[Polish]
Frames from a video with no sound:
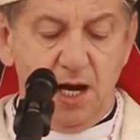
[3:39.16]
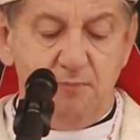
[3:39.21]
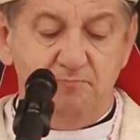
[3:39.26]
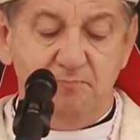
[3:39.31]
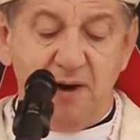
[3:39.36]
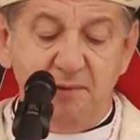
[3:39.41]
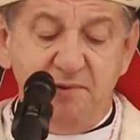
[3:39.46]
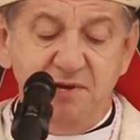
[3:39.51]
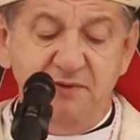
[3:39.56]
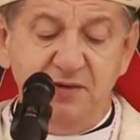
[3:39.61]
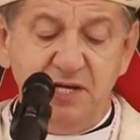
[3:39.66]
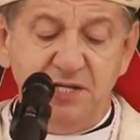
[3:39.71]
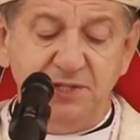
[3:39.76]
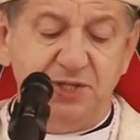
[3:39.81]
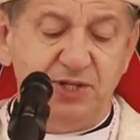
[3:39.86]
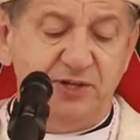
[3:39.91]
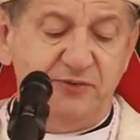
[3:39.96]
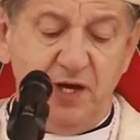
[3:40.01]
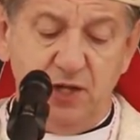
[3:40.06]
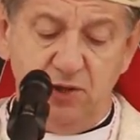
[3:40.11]
Mamy więc
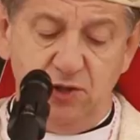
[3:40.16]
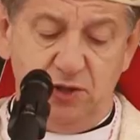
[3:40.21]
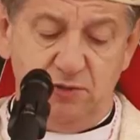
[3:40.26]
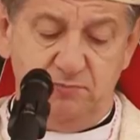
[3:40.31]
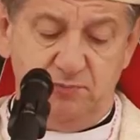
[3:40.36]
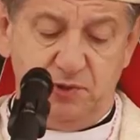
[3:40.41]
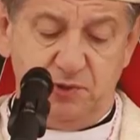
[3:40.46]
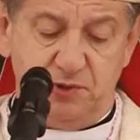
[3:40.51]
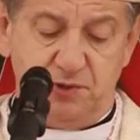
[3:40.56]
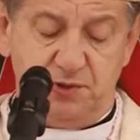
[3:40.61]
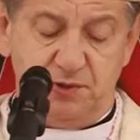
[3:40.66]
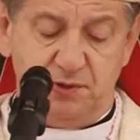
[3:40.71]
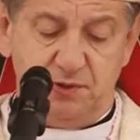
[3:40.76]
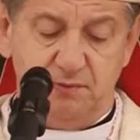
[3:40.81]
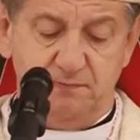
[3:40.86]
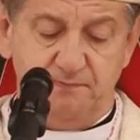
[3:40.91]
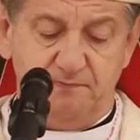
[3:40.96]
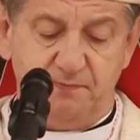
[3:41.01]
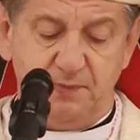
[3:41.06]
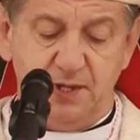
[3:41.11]
świadomość,
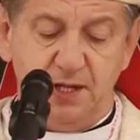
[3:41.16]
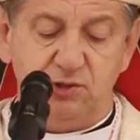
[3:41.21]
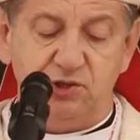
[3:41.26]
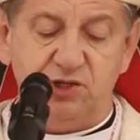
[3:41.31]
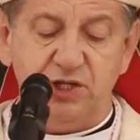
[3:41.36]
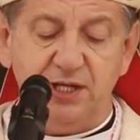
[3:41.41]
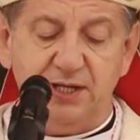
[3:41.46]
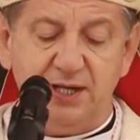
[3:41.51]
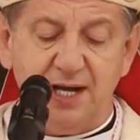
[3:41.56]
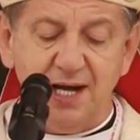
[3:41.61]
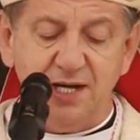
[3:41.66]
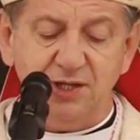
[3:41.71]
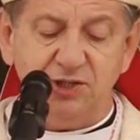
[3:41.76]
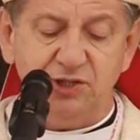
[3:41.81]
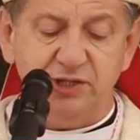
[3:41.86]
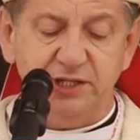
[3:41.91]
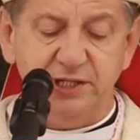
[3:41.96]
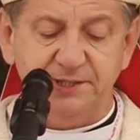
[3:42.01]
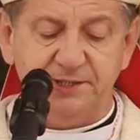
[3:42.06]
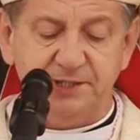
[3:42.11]
że
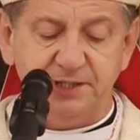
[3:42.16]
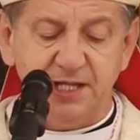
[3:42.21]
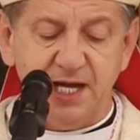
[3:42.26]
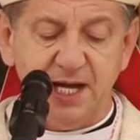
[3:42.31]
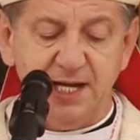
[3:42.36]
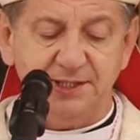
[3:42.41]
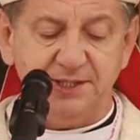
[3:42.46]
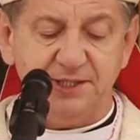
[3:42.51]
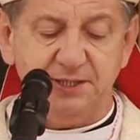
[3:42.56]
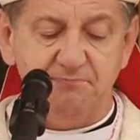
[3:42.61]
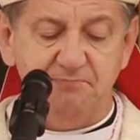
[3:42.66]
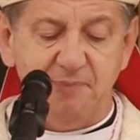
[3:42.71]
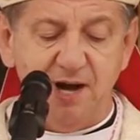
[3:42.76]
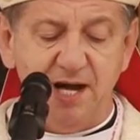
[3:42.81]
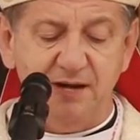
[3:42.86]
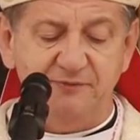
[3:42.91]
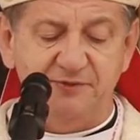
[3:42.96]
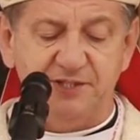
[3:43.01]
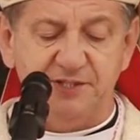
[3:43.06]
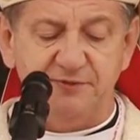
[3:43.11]
każdy z nas
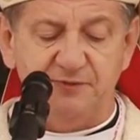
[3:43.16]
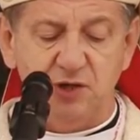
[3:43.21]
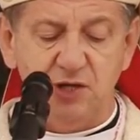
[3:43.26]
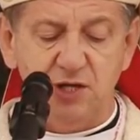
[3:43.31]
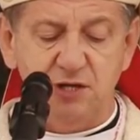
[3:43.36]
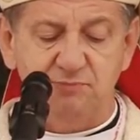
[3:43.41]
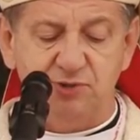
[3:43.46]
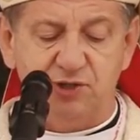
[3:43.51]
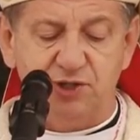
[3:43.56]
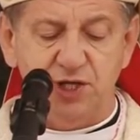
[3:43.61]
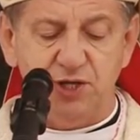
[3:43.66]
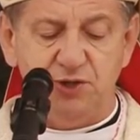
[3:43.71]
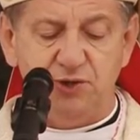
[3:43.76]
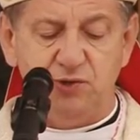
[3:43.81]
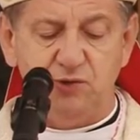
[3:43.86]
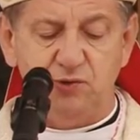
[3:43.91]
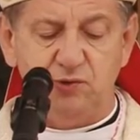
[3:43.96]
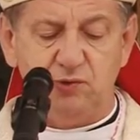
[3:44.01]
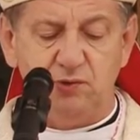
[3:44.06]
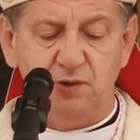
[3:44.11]
ma w swoim
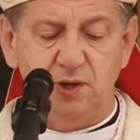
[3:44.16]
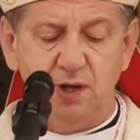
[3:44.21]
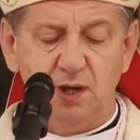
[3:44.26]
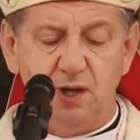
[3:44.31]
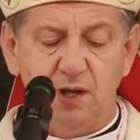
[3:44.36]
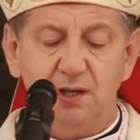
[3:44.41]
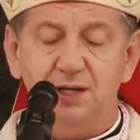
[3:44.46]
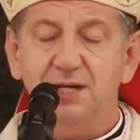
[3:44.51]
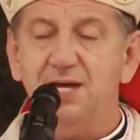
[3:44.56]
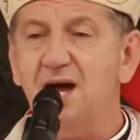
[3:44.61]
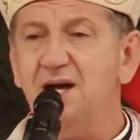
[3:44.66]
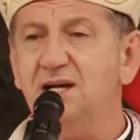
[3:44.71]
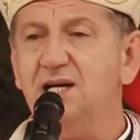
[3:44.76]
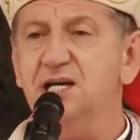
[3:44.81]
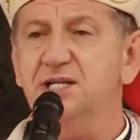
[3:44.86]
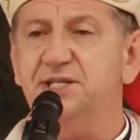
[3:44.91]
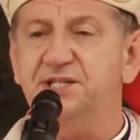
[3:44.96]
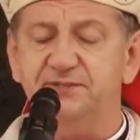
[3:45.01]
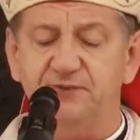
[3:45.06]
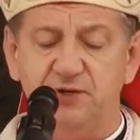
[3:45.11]
życiu
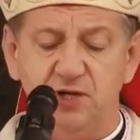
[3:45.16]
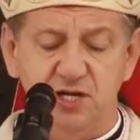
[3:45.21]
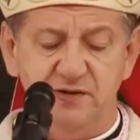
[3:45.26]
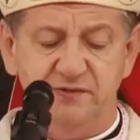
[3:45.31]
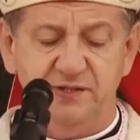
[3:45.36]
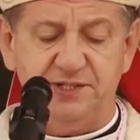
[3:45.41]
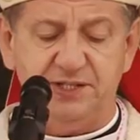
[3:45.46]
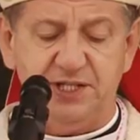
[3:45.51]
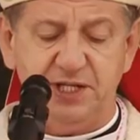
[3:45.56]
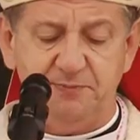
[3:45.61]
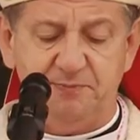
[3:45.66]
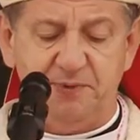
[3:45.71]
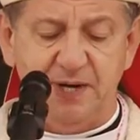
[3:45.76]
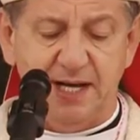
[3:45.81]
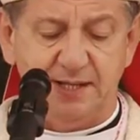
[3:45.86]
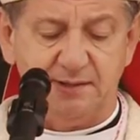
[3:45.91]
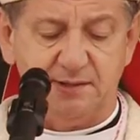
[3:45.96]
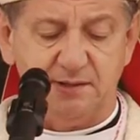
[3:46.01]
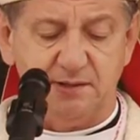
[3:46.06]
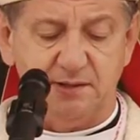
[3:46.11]
jakieś swoje
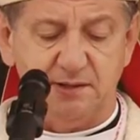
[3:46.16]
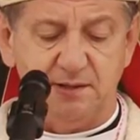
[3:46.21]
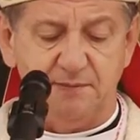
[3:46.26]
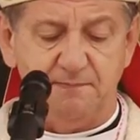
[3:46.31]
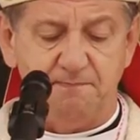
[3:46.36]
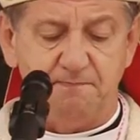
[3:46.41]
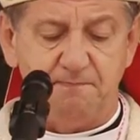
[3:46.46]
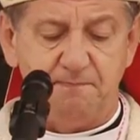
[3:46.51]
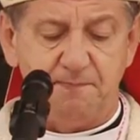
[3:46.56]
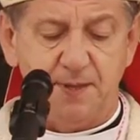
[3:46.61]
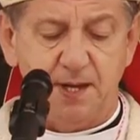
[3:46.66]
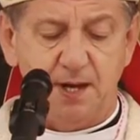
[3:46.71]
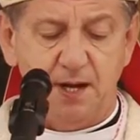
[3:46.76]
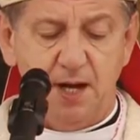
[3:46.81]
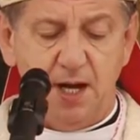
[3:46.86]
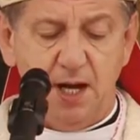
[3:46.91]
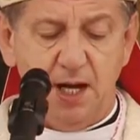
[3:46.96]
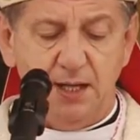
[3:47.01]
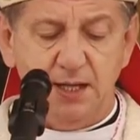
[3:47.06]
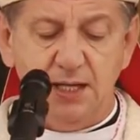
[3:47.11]
Westerplatte,
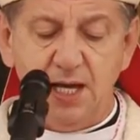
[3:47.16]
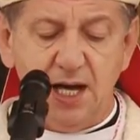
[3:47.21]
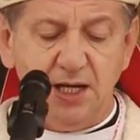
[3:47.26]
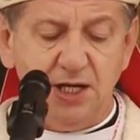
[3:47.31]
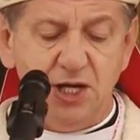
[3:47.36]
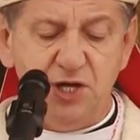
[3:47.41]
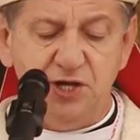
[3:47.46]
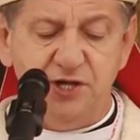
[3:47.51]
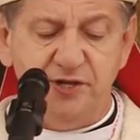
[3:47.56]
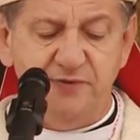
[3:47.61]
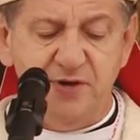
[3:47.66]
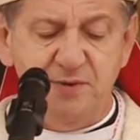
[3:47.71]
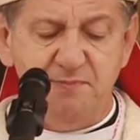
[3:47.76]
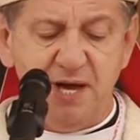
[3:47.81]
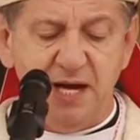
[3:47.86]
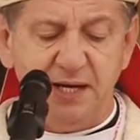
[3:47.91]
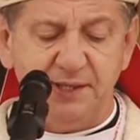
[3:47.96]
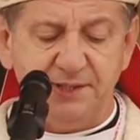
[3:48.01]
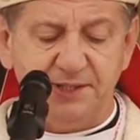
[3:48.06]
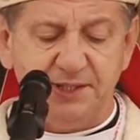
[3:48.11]
jakiś
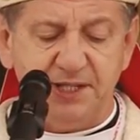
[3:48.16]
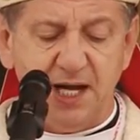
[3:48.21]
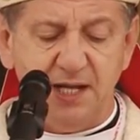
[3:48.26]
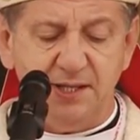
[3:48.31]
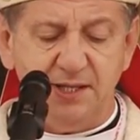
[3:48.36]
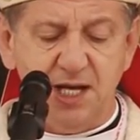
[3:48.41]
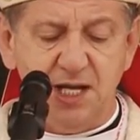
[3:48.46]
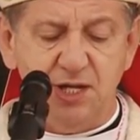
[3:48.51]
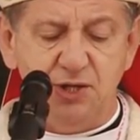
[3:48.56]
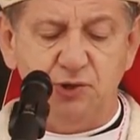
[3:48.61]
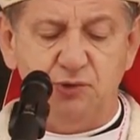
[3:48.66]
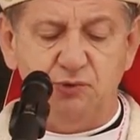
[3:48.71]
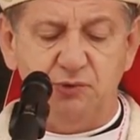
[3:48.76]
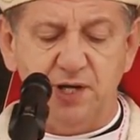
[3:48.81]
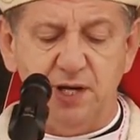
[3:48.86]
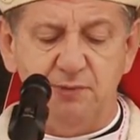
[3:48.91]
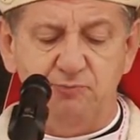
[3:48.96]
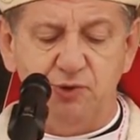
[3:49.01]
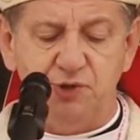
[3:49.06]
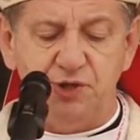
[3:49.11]
wymiar zadań,
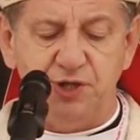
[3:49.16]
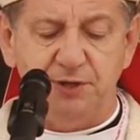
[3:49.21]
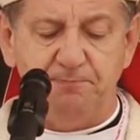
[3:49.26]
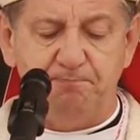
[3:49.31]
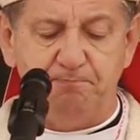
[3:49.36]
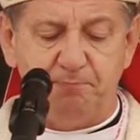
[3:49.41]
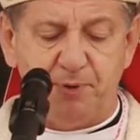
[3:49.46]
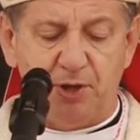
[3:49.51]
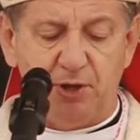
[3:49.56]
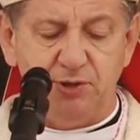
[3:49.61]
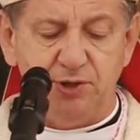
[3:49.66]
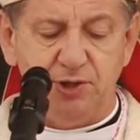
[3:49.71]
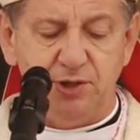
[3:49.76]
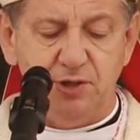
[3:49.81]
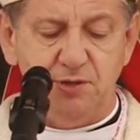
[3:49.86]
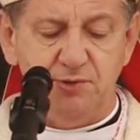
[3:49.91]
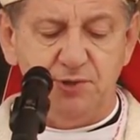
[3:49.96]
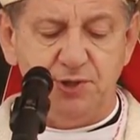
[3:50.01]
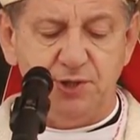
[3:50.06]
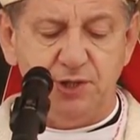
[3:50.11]
które musi
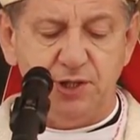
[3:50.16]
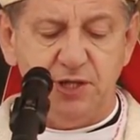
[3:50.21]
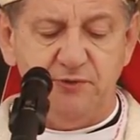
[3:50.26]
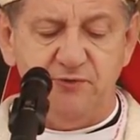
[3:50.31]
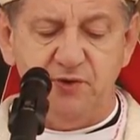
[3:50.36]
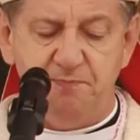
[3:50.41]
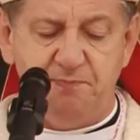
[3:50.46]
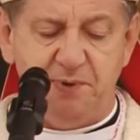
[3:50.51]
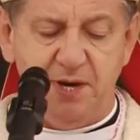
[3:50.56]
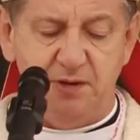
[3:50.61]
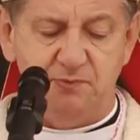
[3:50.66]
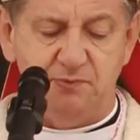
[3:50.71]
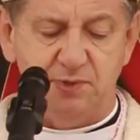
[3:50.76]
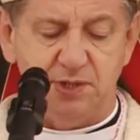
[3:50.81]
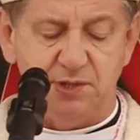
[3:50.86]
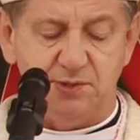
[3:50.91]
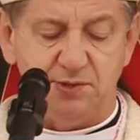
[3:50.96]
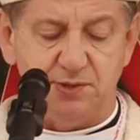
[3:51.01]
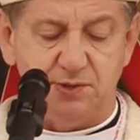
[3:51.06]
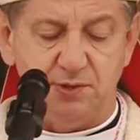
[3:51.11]
podjąć i
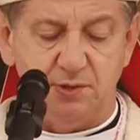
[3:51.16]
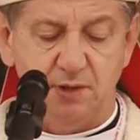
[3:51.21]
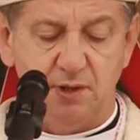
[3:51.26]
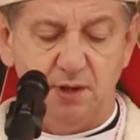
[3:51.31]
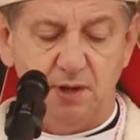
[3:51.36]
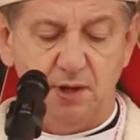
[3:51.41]
wypełnić –